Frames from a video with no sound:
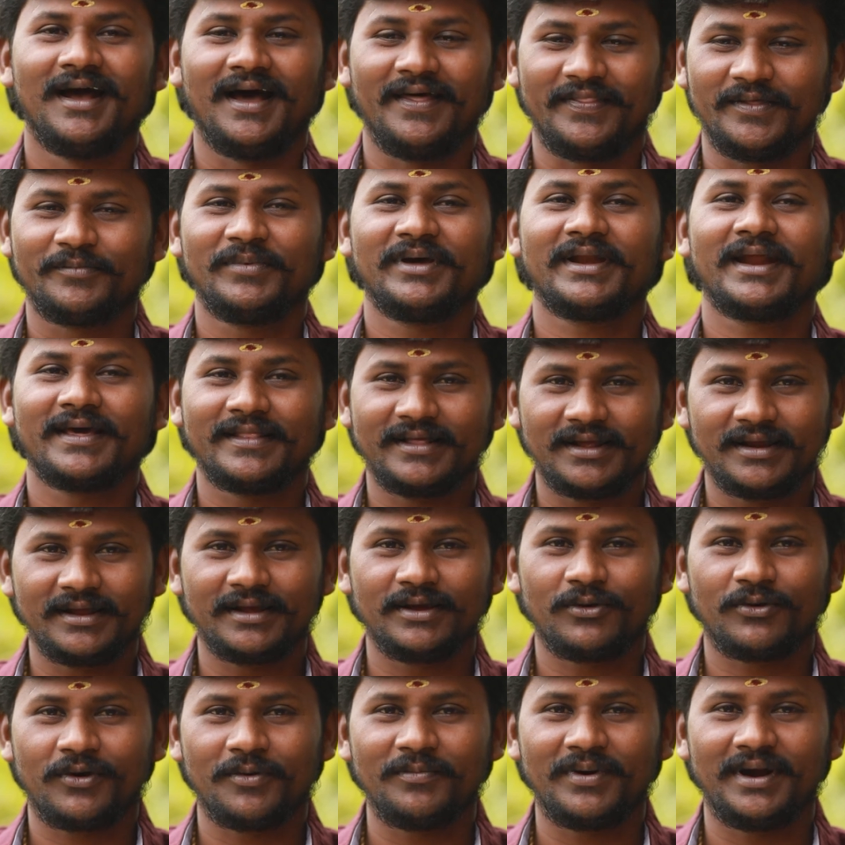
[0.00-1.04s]
அந்த மாதிரி அதை
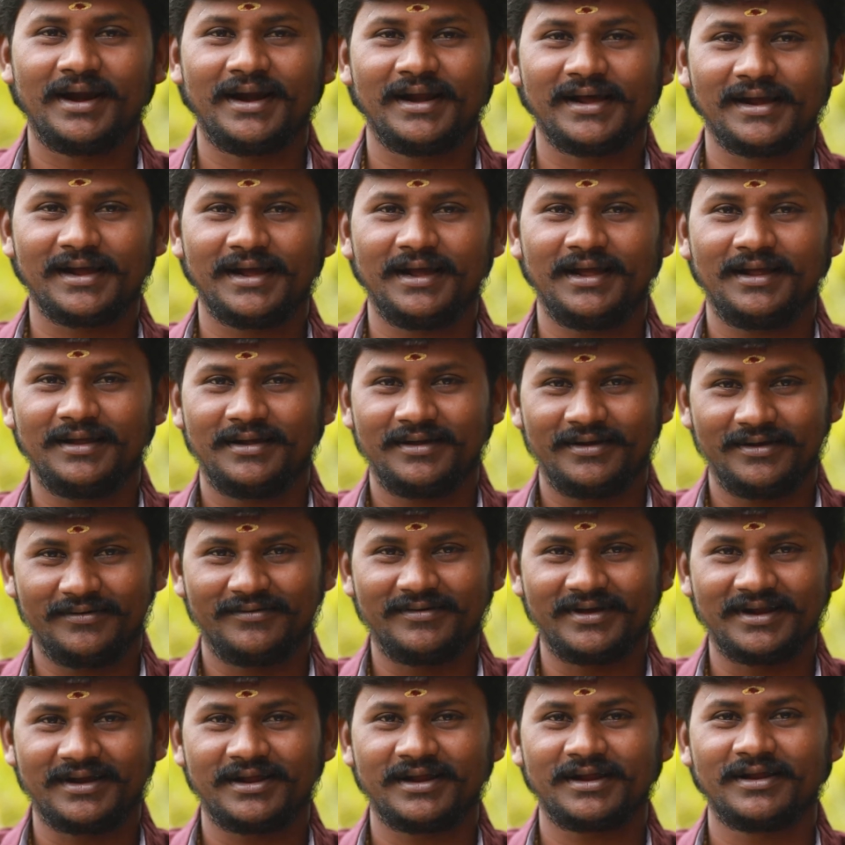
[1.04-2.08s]
ரொம்ப அழகாக
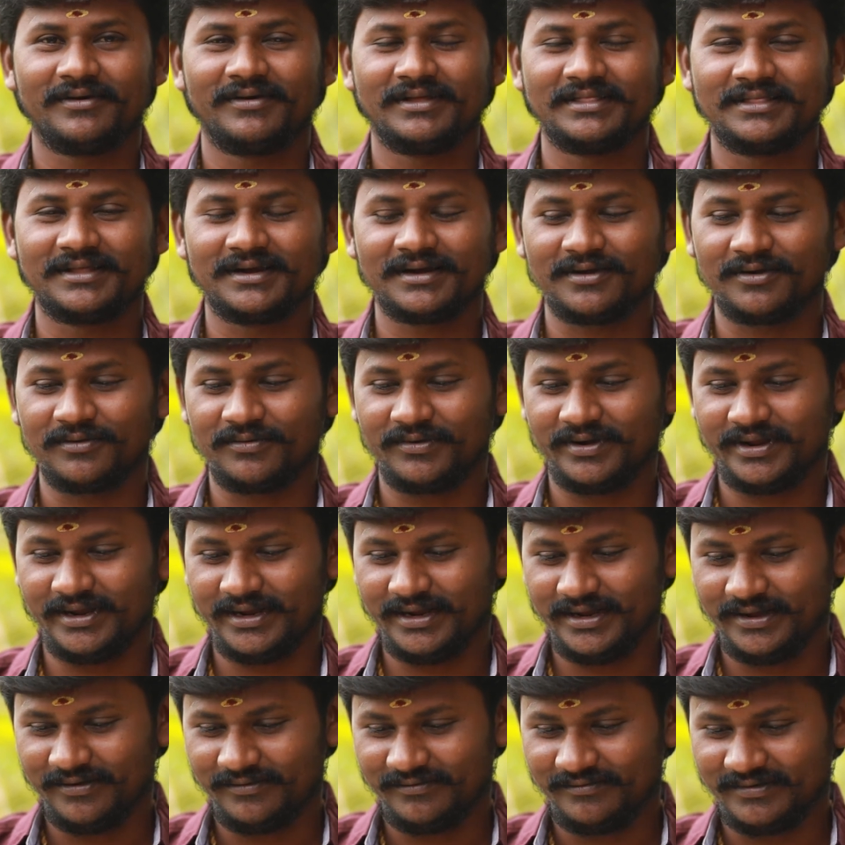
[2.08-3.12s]
வர வந்திருக்கக்கூடிய
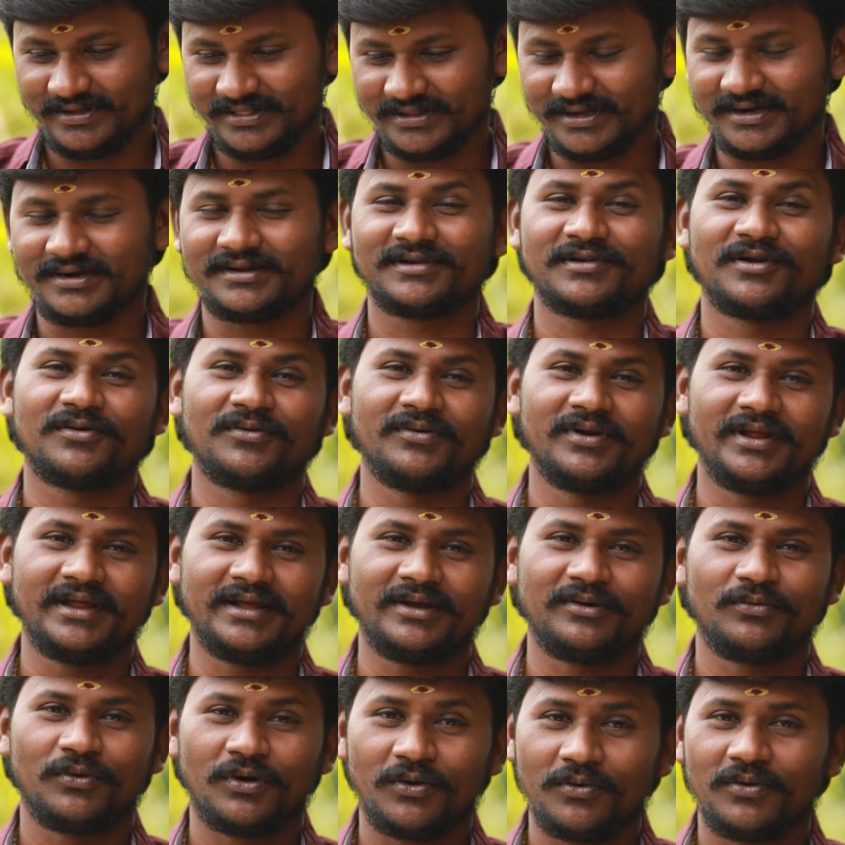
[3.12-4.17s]
வந்துக்கிட்டு இருக்கக்கூடிய
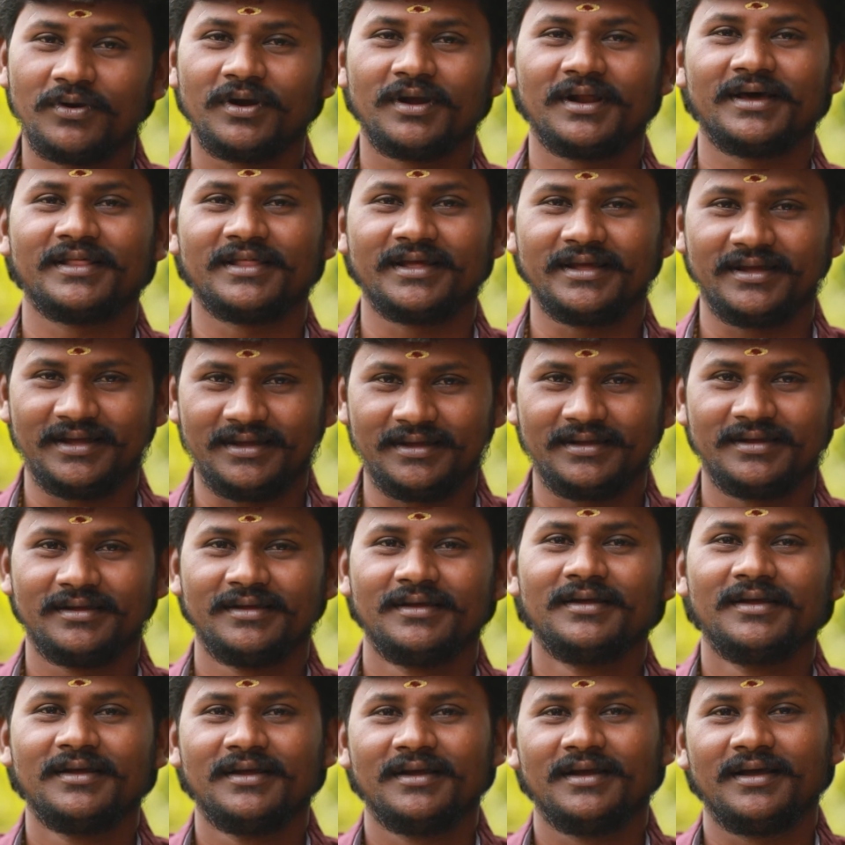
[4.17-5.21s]
உறவுகளும் அதை
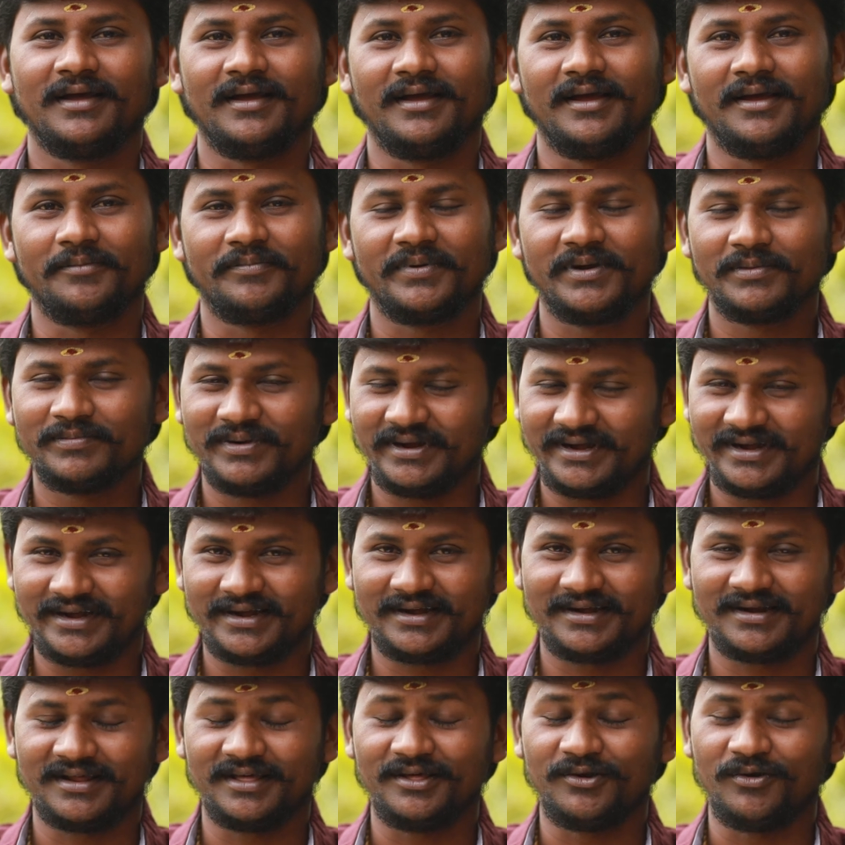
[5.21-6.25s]

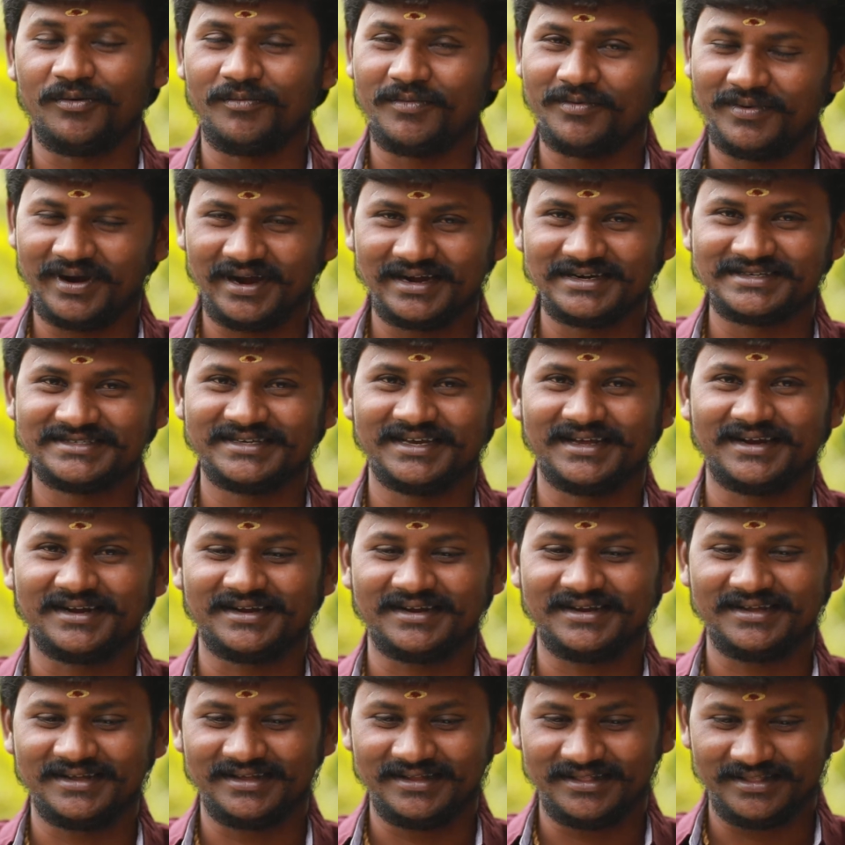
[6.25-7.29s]
பின்பற்றிக்கிட்டு ரொம்ப மகிழ்ச்சியாக
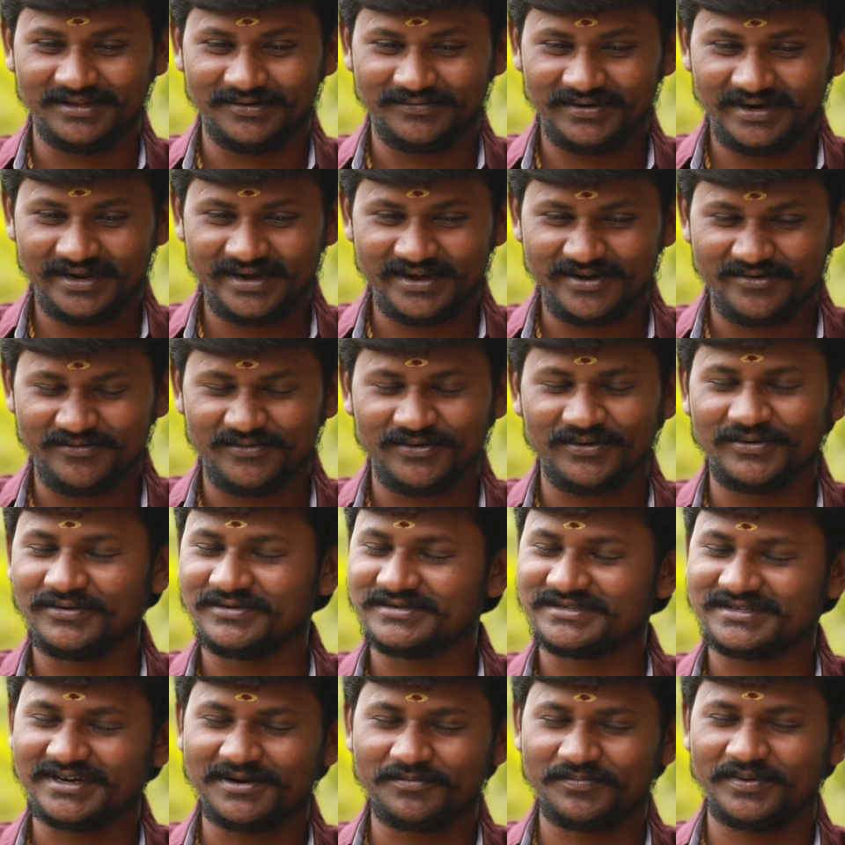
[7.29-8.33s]
இருக்குது இந்த விழா இவ்வளோ
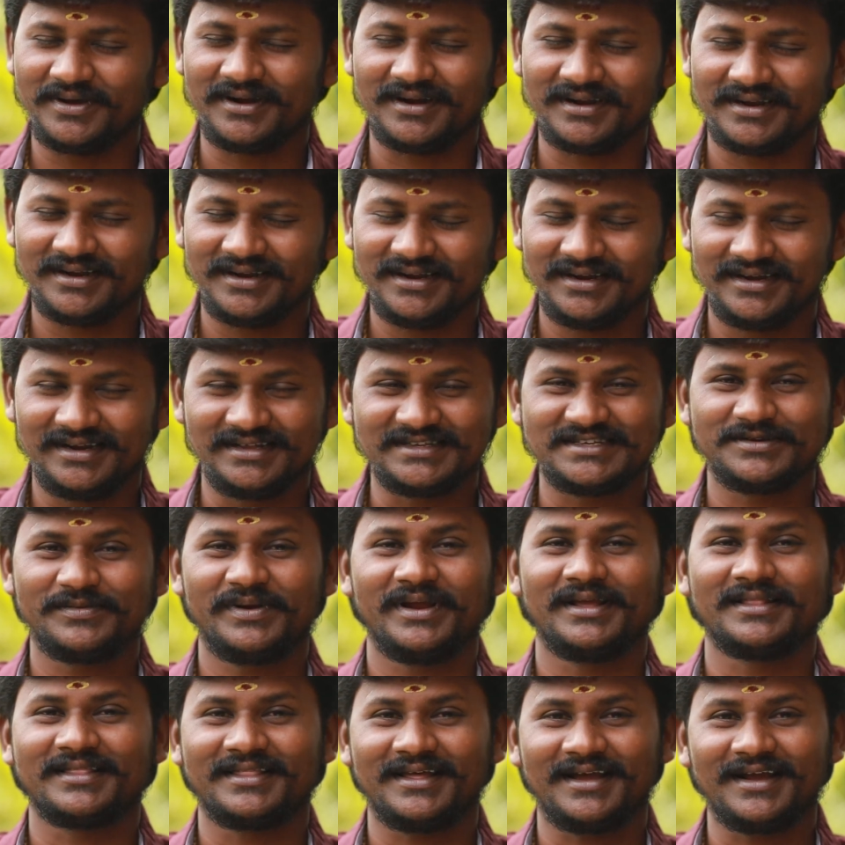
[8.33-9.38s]
சிறப்பாக இருக்குது
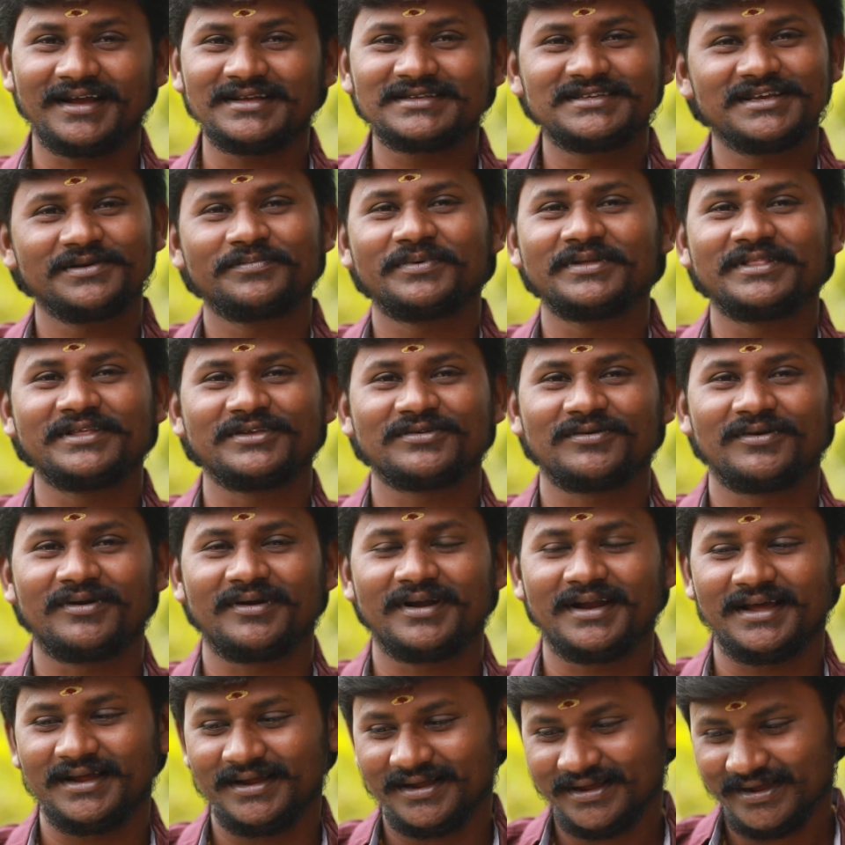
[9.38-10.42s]
நிச்சயமாக என் தங்கச்சியை பற்றி
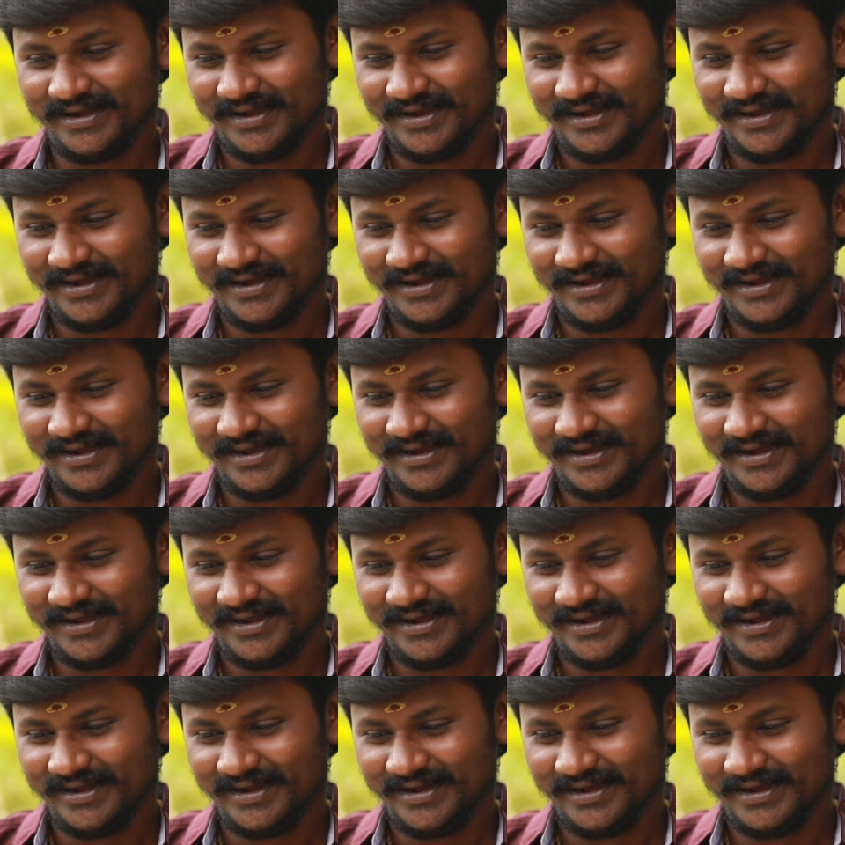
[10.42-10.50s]
சொல்லணும்னா